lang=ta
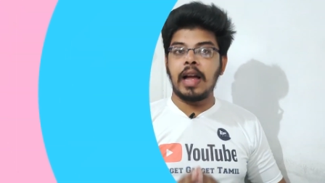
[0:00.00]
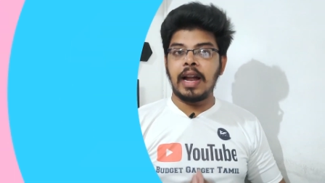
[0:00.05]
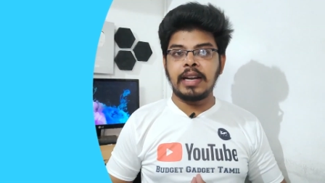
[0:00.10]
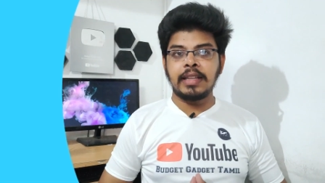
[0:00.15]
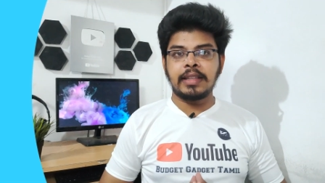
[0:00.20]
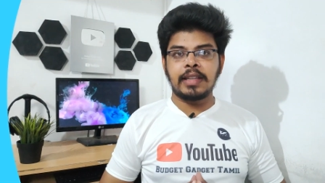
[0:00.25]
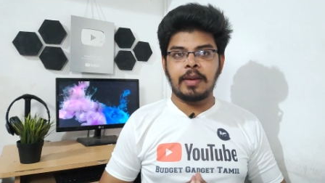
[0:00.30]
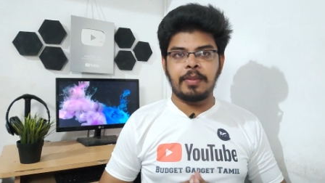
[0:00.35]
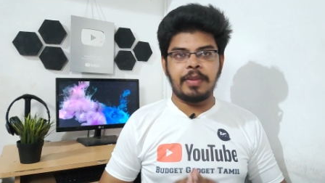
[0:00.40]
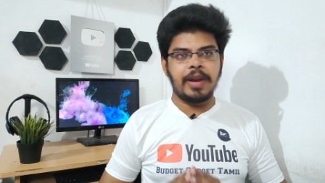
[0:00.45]

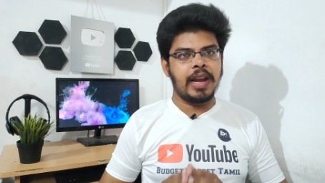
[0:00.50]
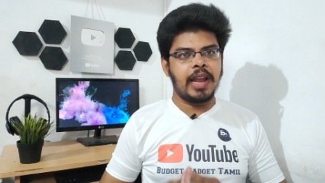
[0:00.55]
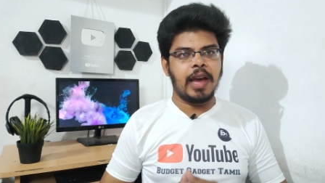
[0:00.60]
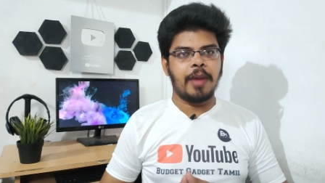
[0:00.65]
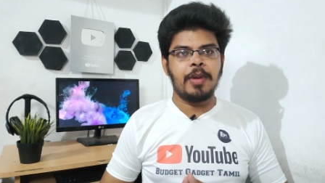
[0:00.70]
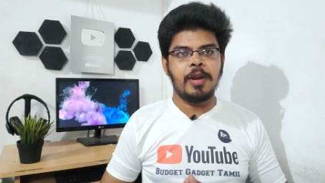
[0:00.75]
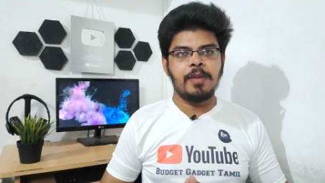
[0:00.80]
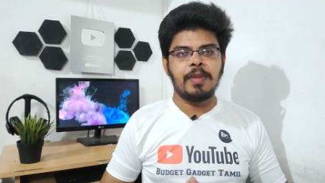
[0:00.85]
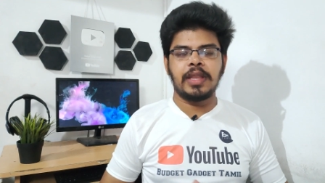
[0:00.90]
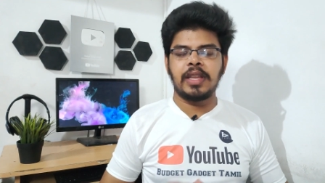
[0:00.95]
அடுத்த அப்டேட்
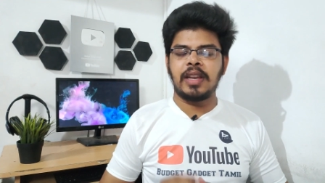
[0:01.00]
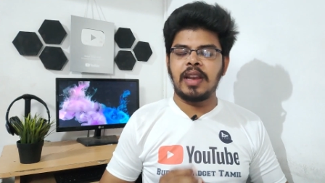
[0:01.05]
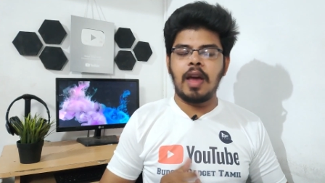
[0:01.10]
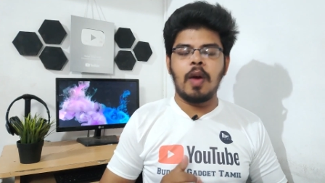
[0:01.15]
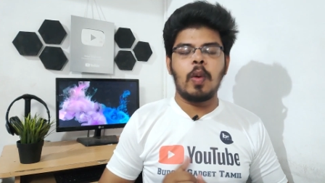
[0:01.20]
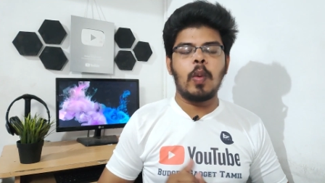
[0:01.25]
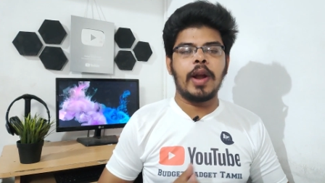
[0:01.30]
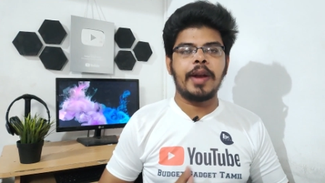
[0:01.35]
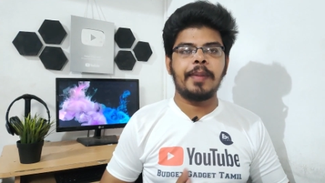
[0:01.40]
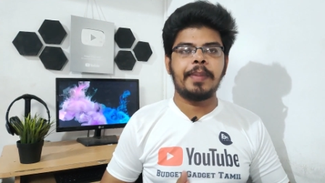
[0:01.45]
அப்படின்னு
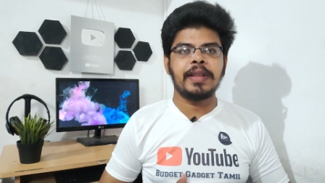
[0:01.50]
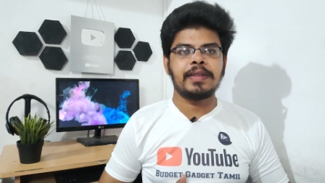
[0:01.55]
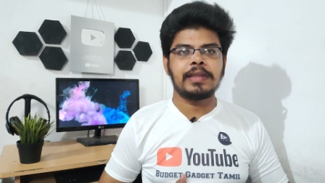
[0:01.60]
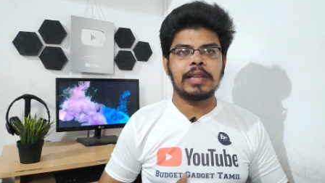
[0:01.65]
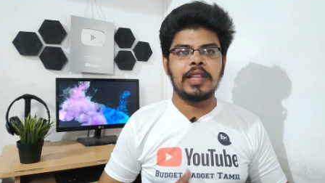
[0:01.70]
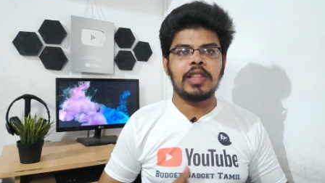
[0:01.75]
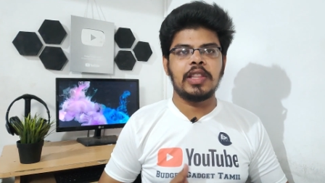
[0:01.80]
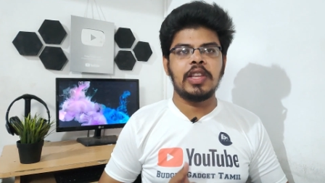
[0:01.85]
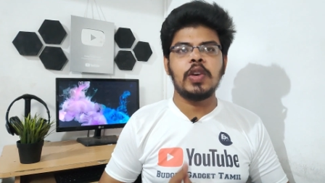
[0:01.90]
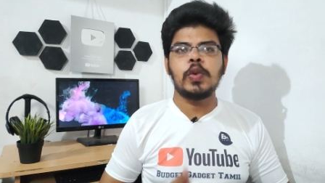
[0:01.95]
பார்த்தீங்கன்னா ஒன்
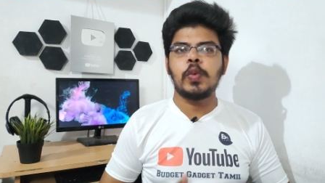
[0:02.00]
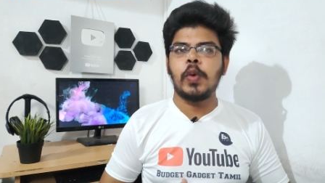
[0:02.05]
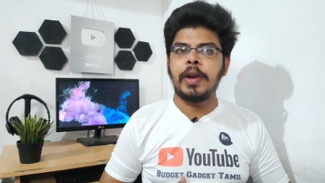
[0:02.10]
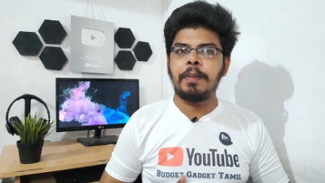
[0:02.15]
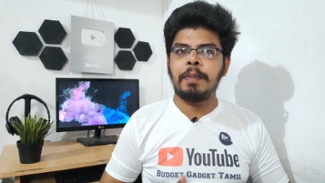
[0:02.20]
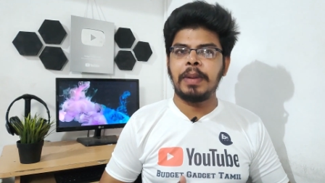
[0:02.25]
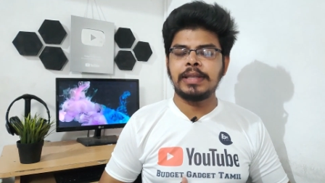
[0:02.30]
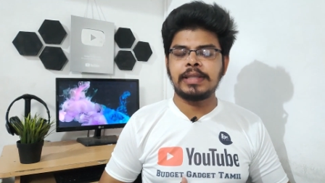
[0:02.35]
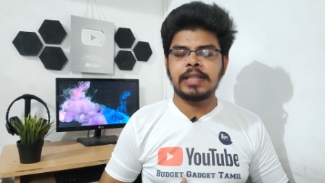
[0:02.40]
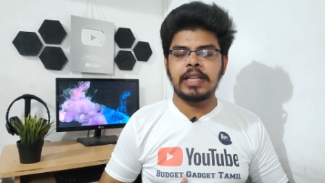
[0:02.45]
ப்ளஸ்லேருந்து
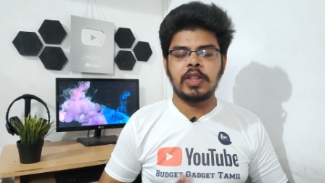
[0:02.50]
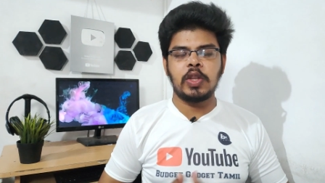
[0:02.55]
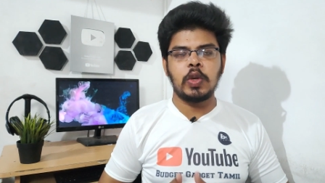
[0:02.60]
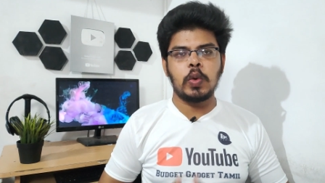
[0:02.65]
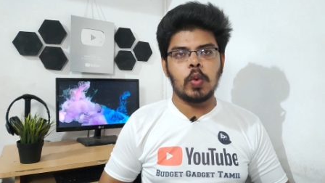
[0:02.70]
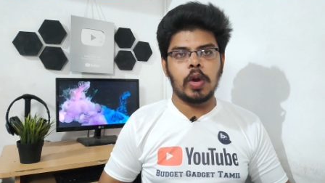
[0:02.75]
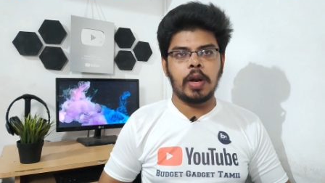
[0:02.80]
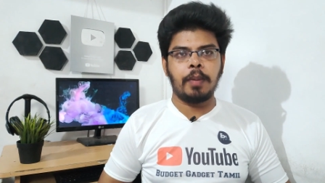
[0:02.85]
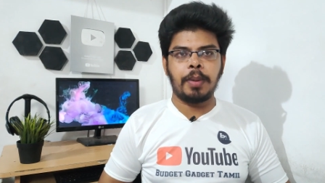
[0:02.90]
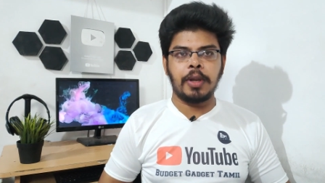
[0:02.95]
ஒன்
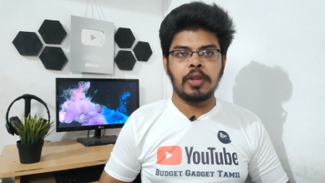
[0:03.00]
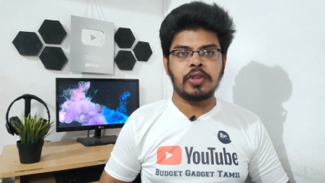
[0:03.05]
ப்ளஸ்லேருந்து ஒன்